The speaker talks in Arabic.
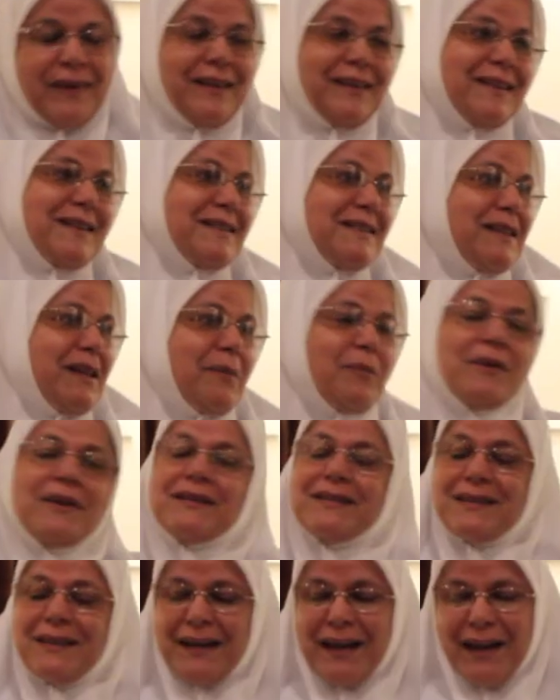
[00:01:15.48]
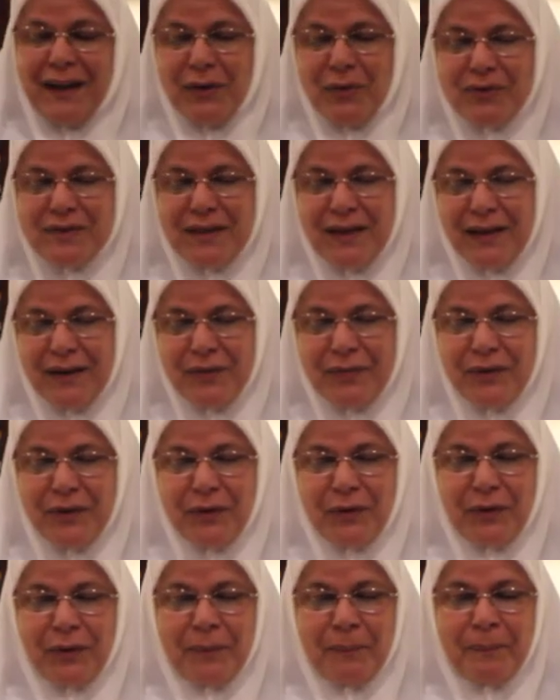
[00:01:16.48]
تسلم كتير أهلا وسهلا
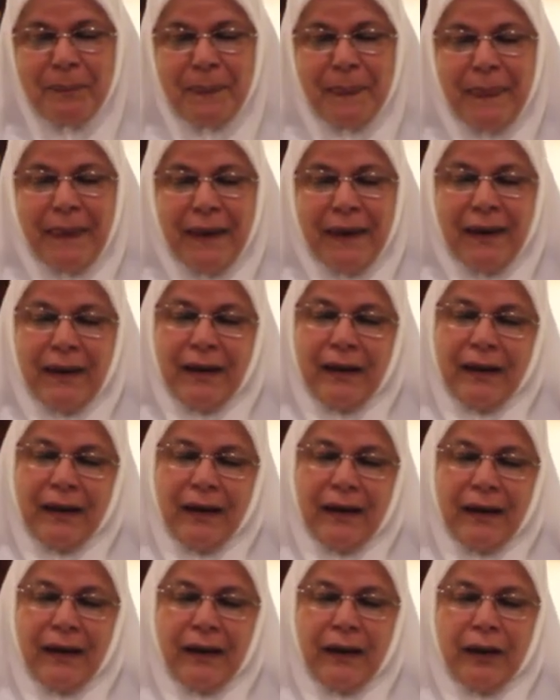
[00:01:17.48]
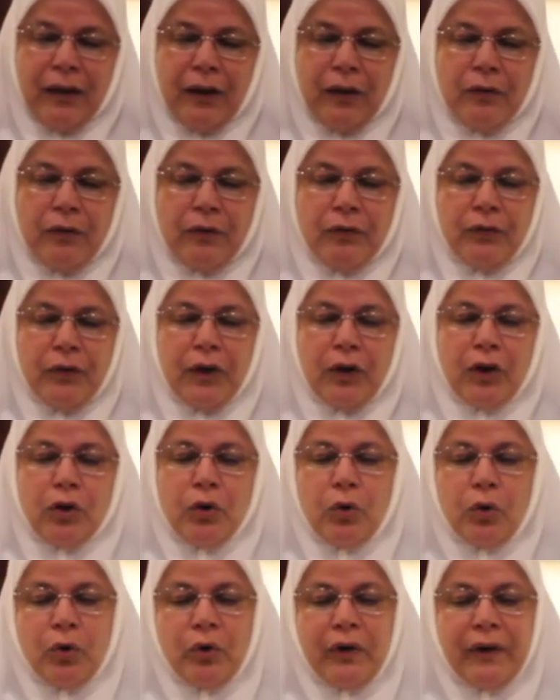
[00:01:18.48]
فيكم آه،
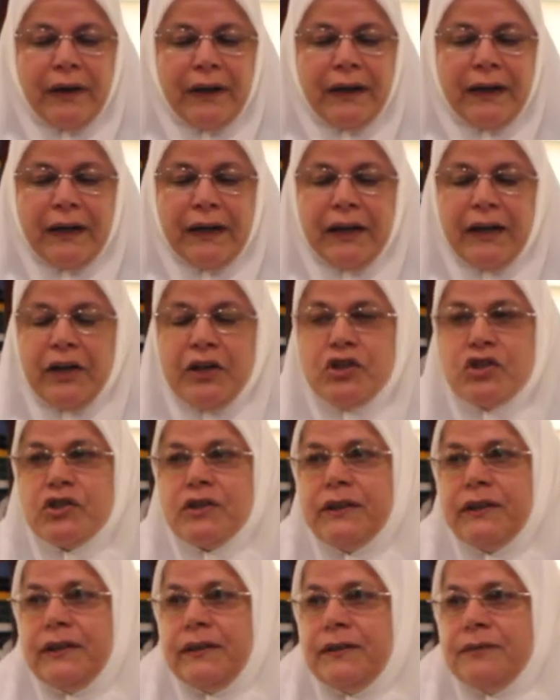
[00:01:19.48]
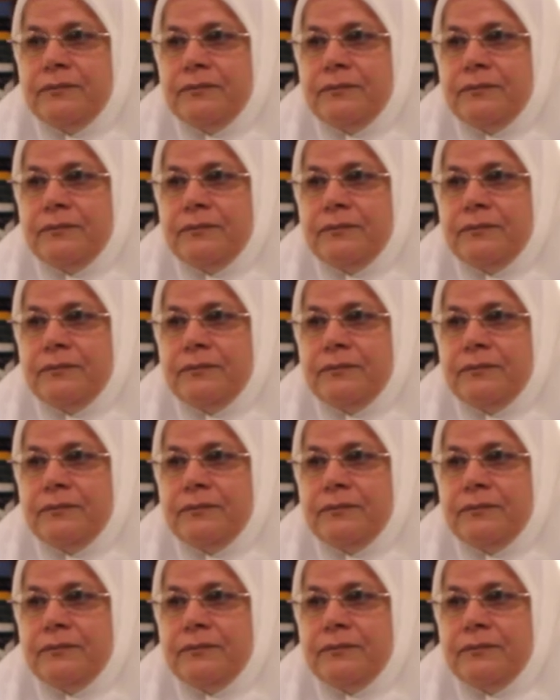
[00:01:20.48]
فقه عشقي